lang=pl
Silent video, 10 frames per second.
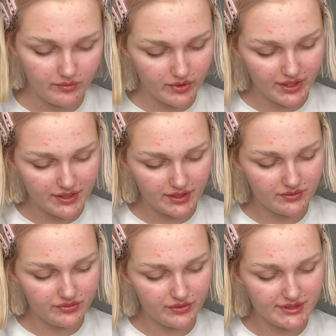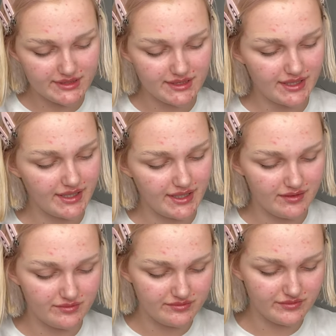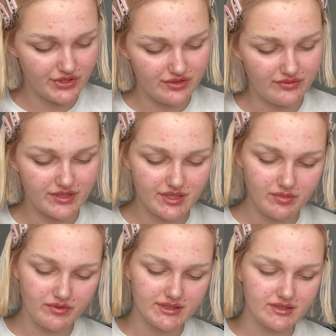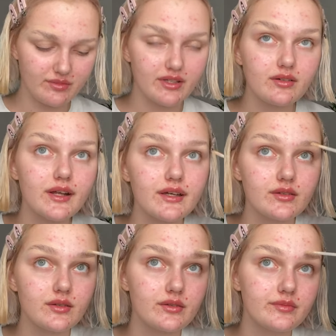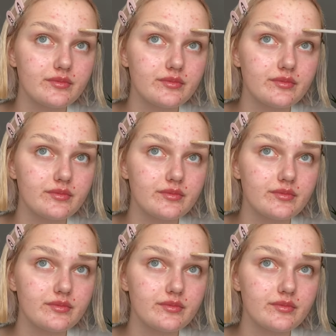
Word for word: Bogata influencerka musi wygrzebywać sobie korektor.